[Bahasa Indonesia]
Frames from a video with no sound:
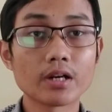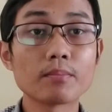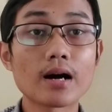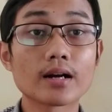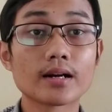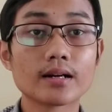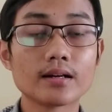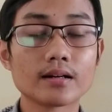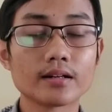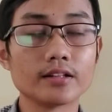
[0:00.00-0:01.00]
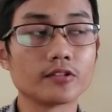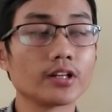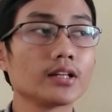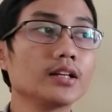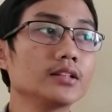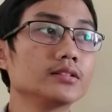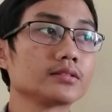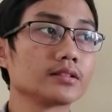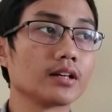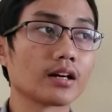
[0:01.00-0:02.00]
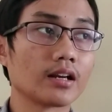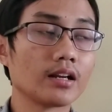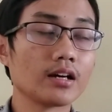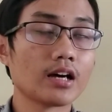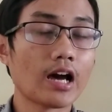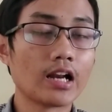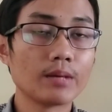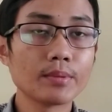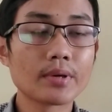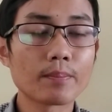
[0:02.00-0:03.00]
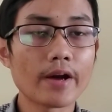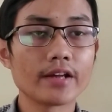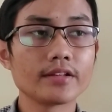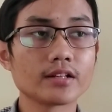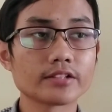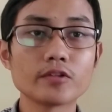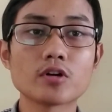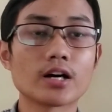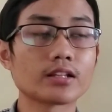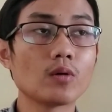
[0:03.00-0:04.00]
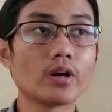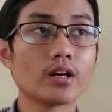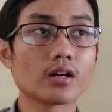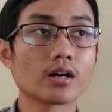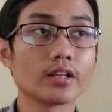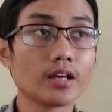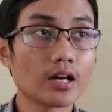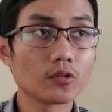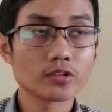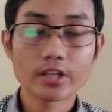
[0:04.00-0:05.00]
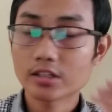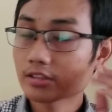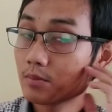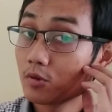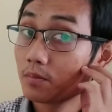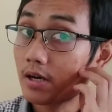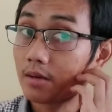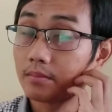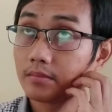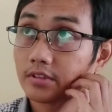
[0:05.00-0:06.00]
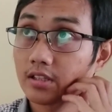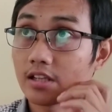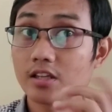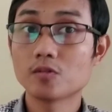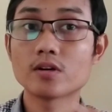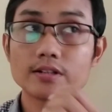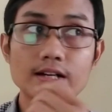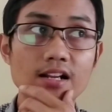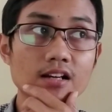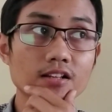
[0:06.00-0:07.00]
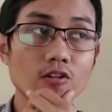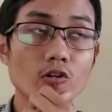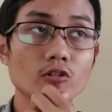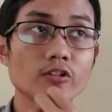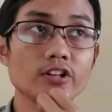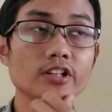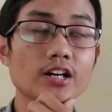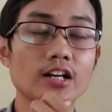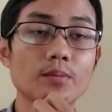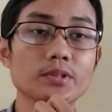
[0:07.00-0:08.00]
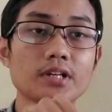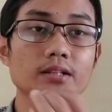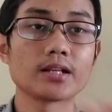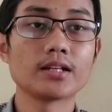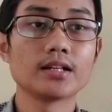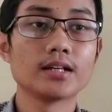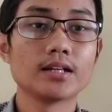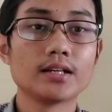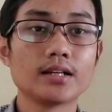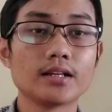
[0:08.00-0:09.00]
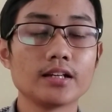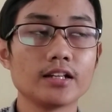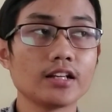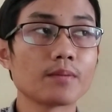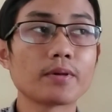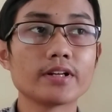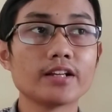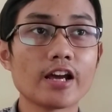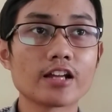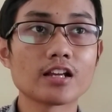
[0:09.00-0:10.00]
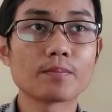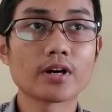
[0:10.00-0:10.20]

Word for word: menebak gitu ya nah, karena ada beberapa ayat yang saya juga nggak tahu ada kekeringan tuh saya saya belum paham saya tanya juga ke anaknya tolong dong ini yang anak pesantren ini apa nih ayat